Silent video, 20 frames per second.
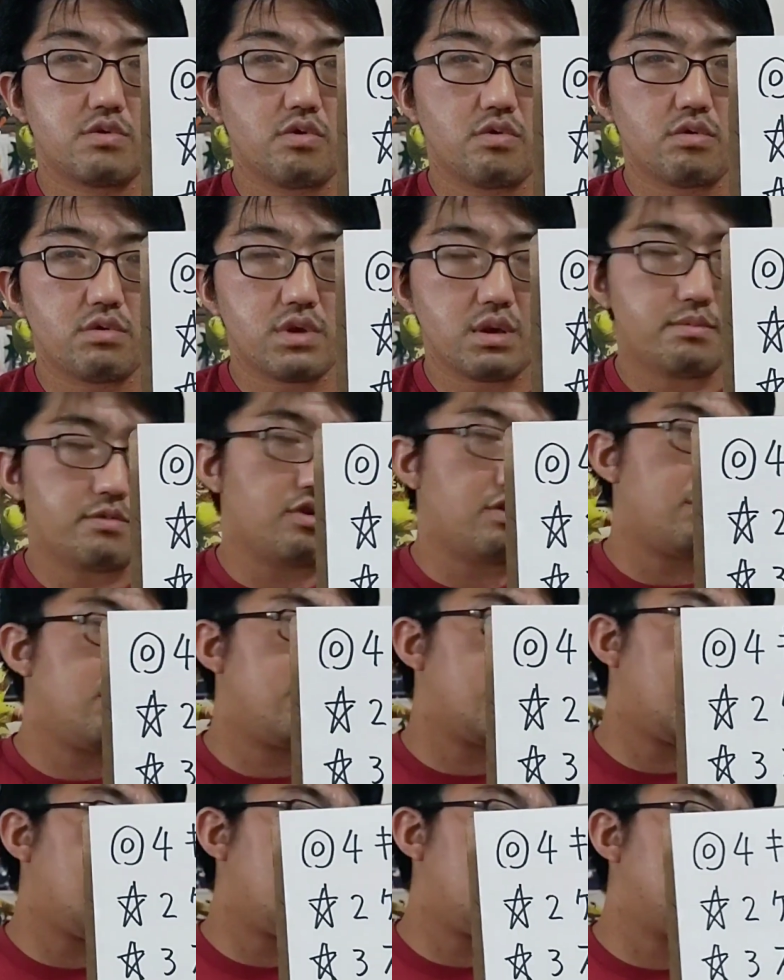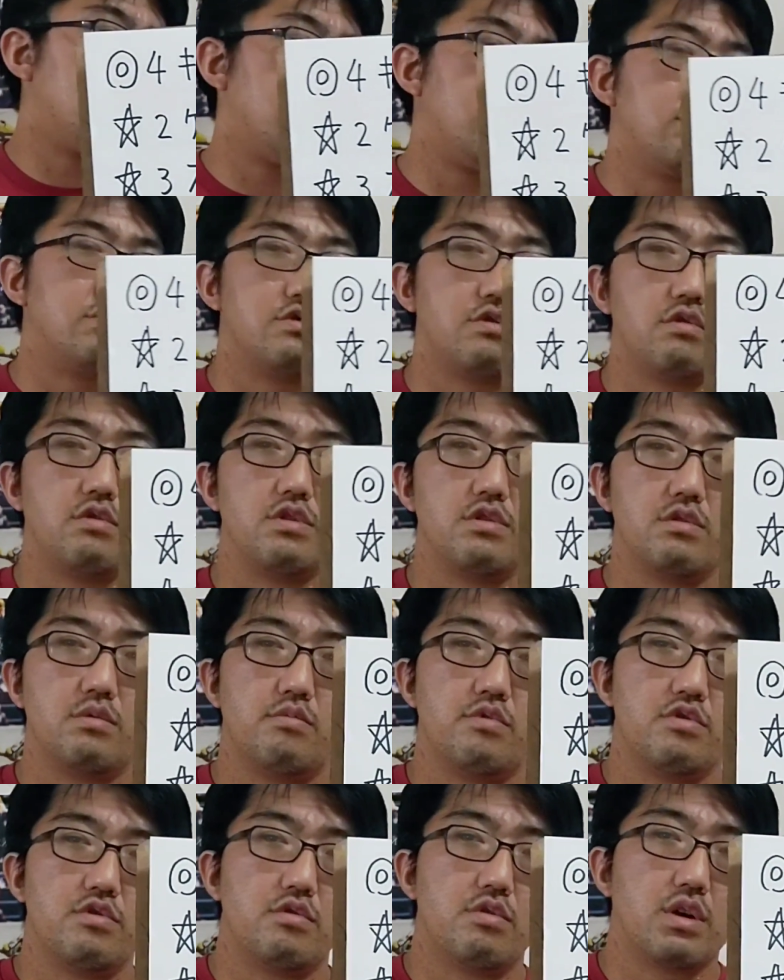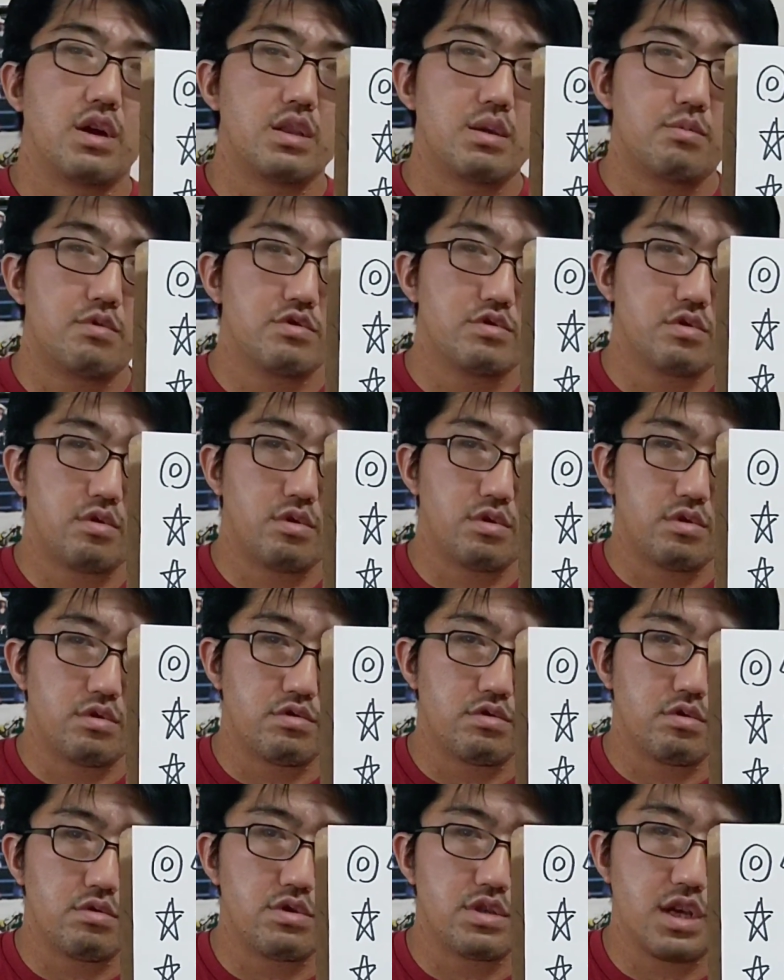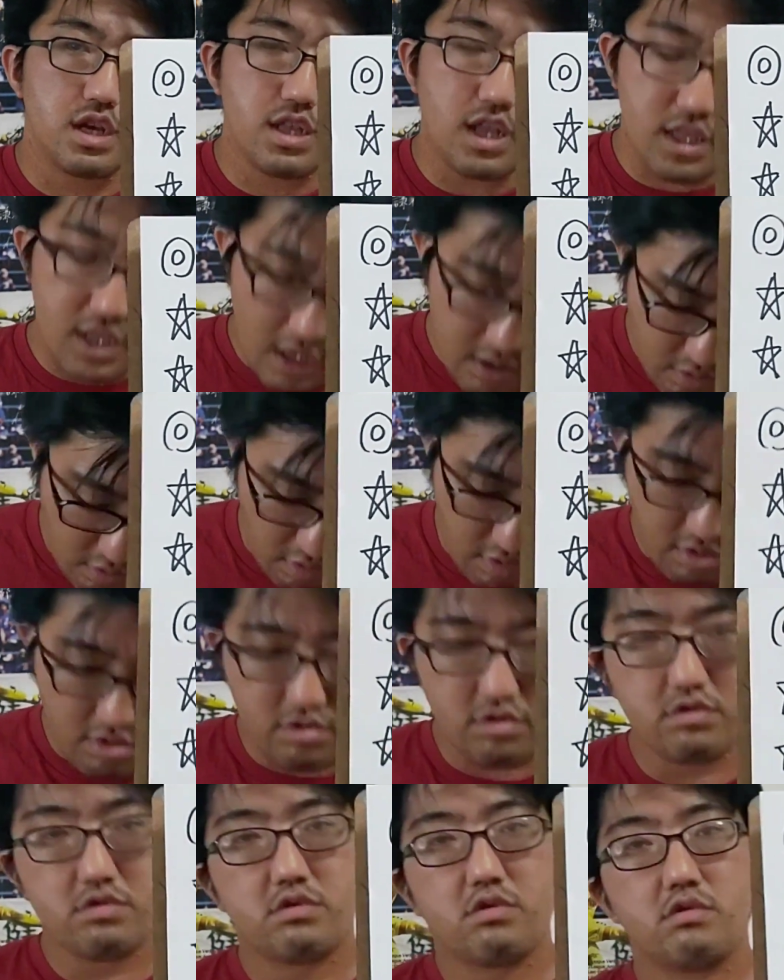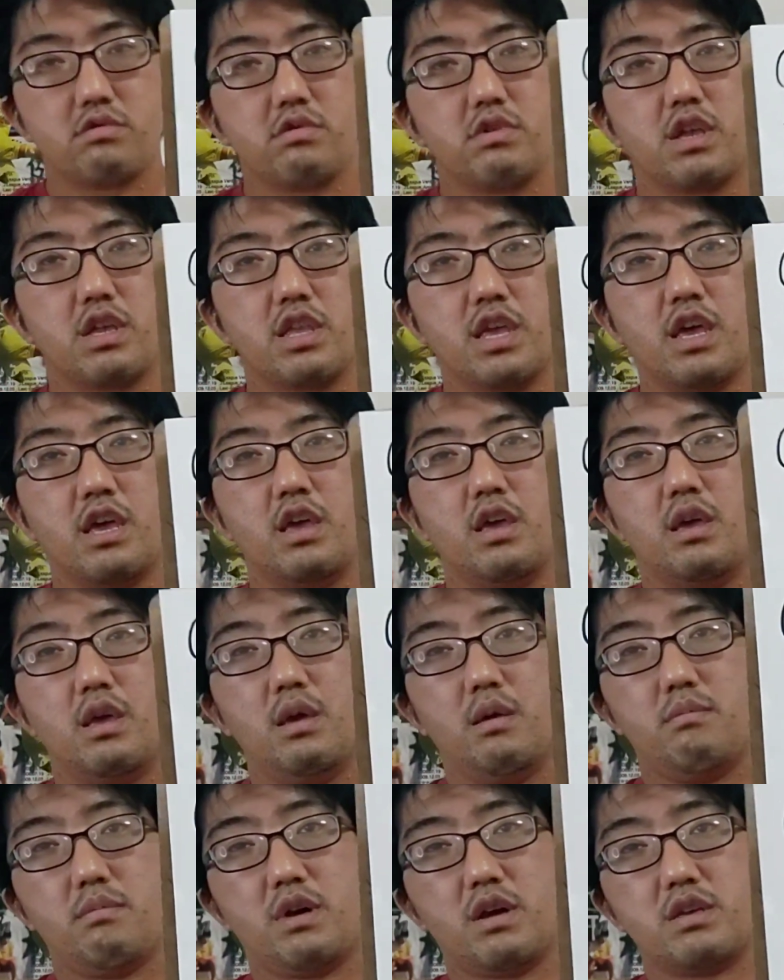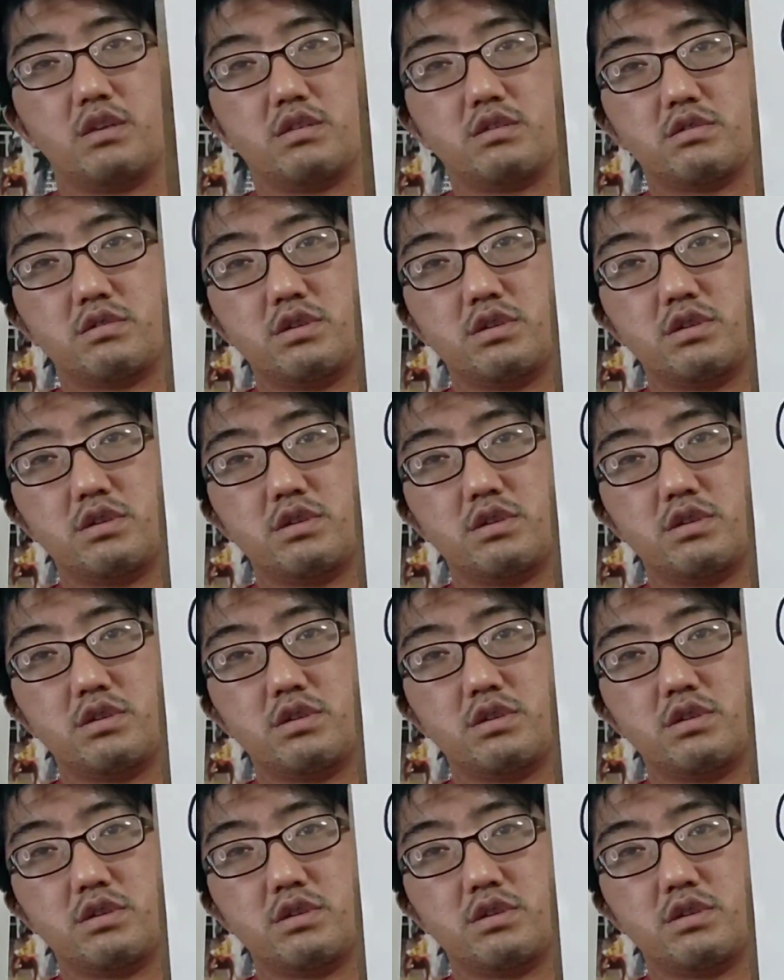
にここでもあの上位の盛岡でも上位の存在だなということでね、まあ、以